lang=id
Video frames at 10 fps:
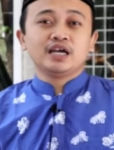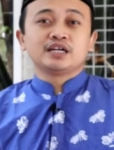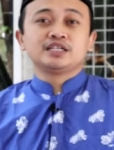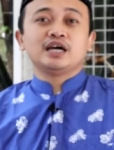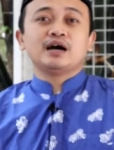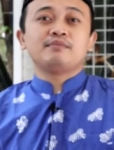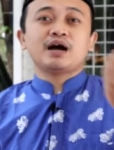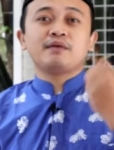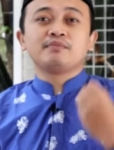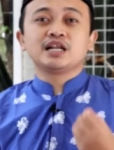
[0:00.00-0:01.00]
Dia
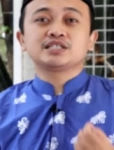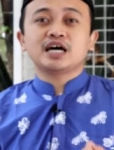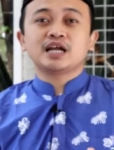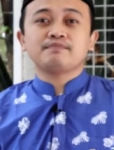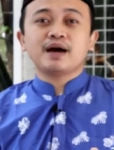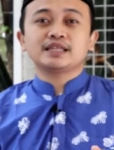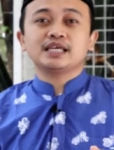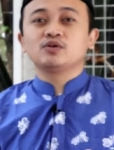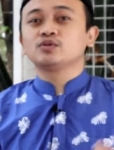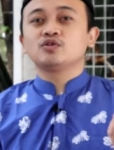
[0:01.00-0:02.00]
mengambil
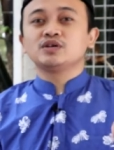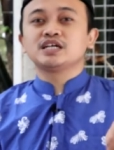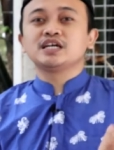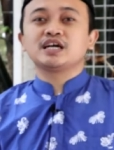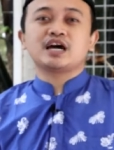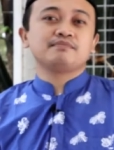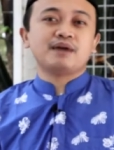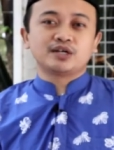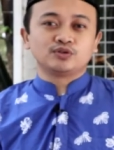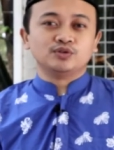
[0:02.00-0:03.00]
saripati untuk dijadikan
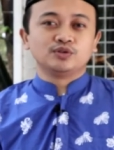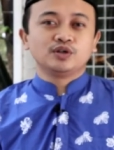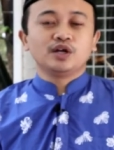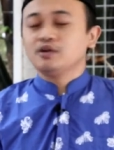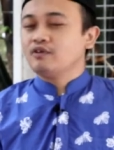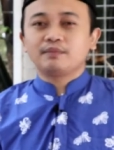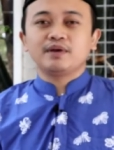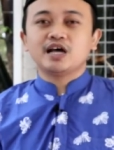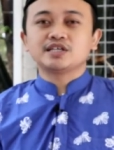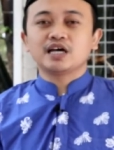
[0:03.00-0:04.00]
madu. Luar
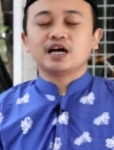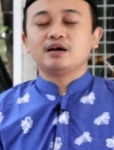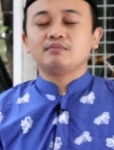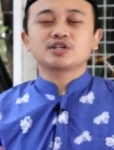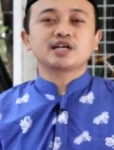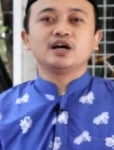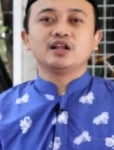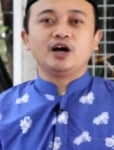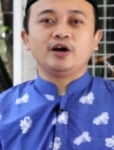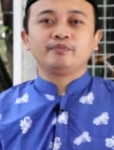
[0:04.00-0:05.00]
biasa, Masya
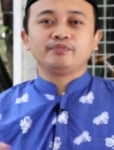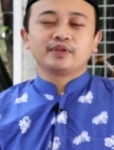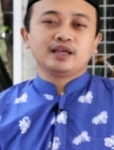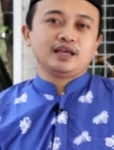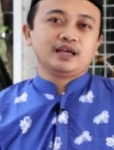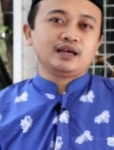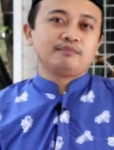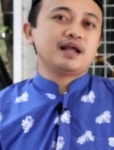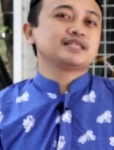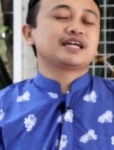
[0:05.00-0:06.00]
Allah.
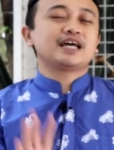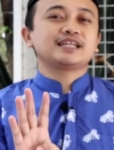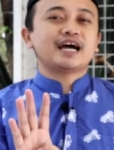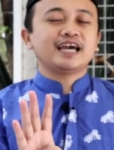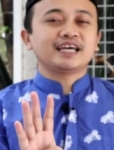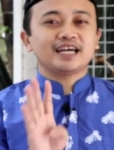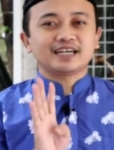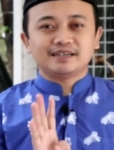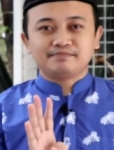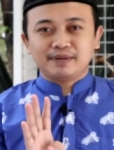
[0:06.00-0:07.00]
Pelajaran terakhir yang
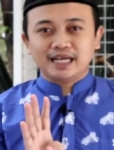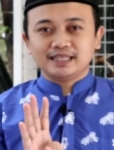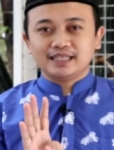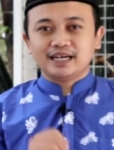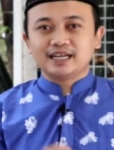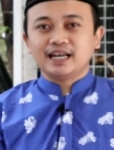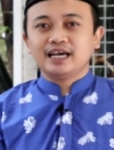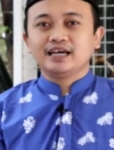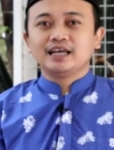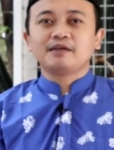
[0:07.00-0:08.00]
keempat adalah
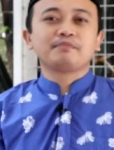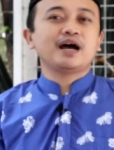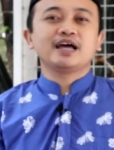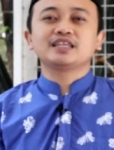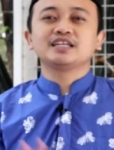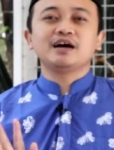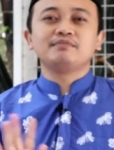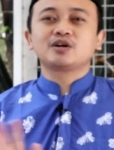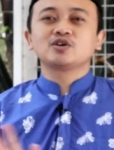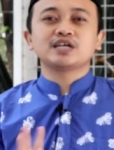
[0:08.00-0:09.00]
lebah tidak
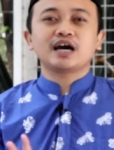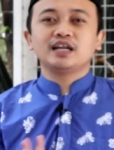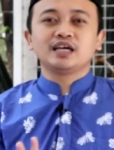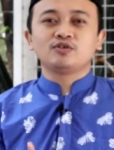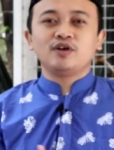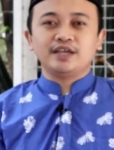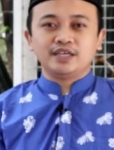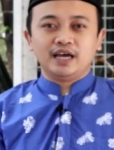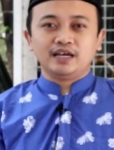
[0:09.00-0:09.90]
merusak lingkungannya.